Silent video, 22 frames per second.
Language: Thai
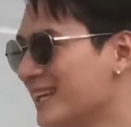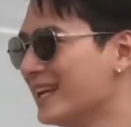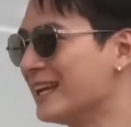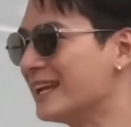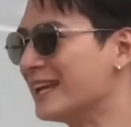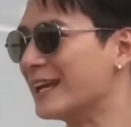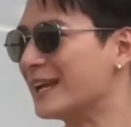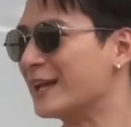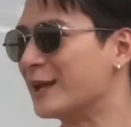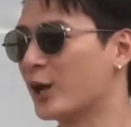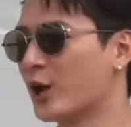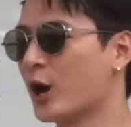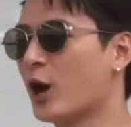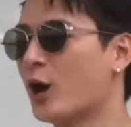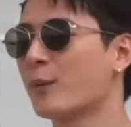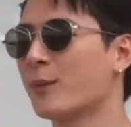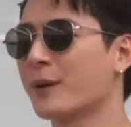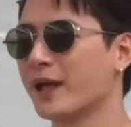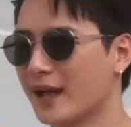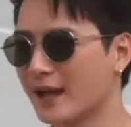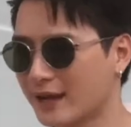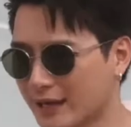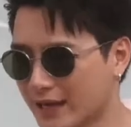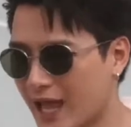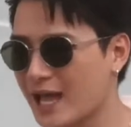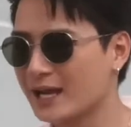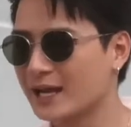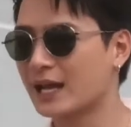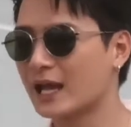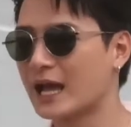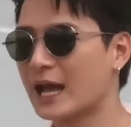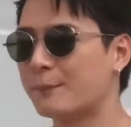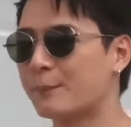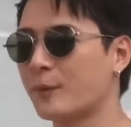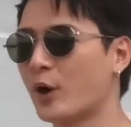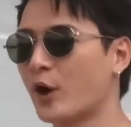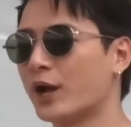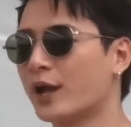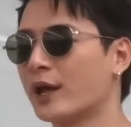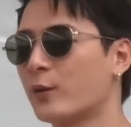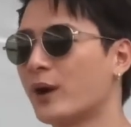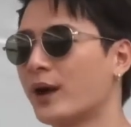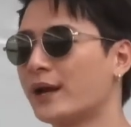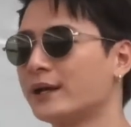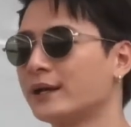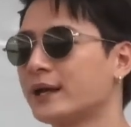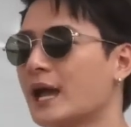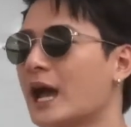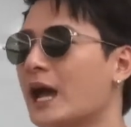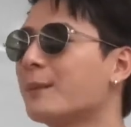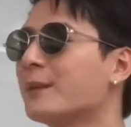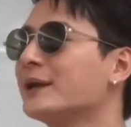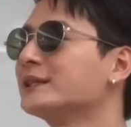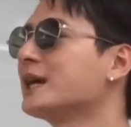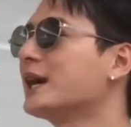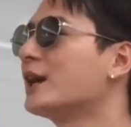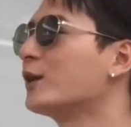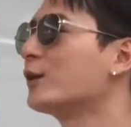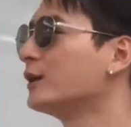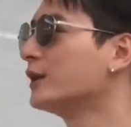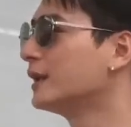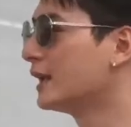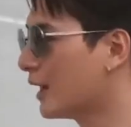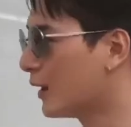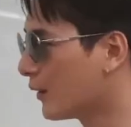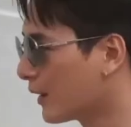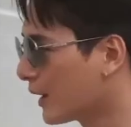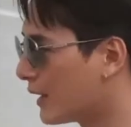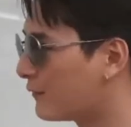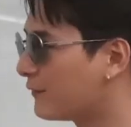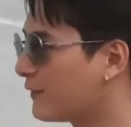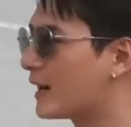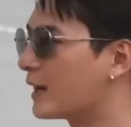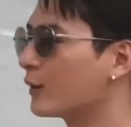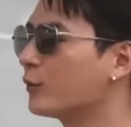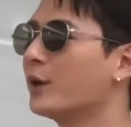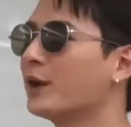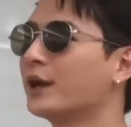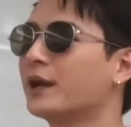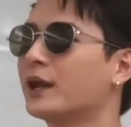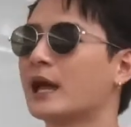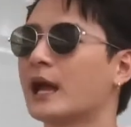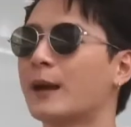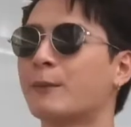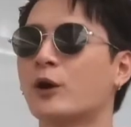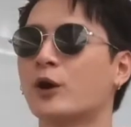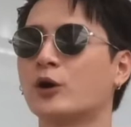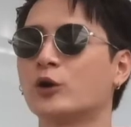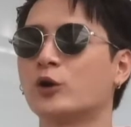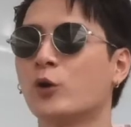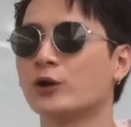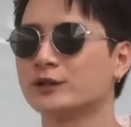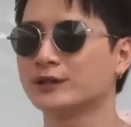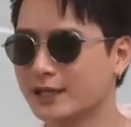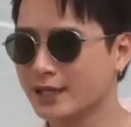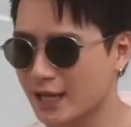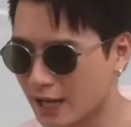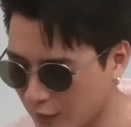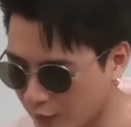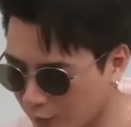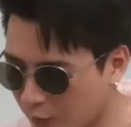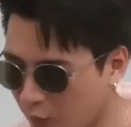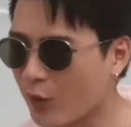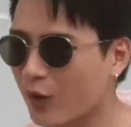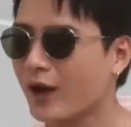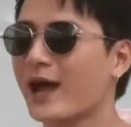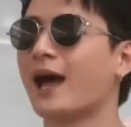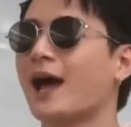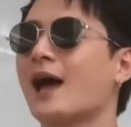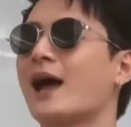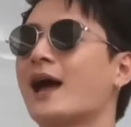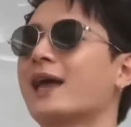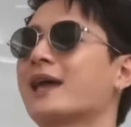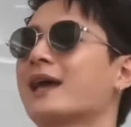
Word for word: ของตัวเองก็เพลงแรกนะครับ ปล่อยวันที่ 5 เมษายนนี้แล้วครับ ฝากด้วยนะครับขอโทษที่ยังร้องไห้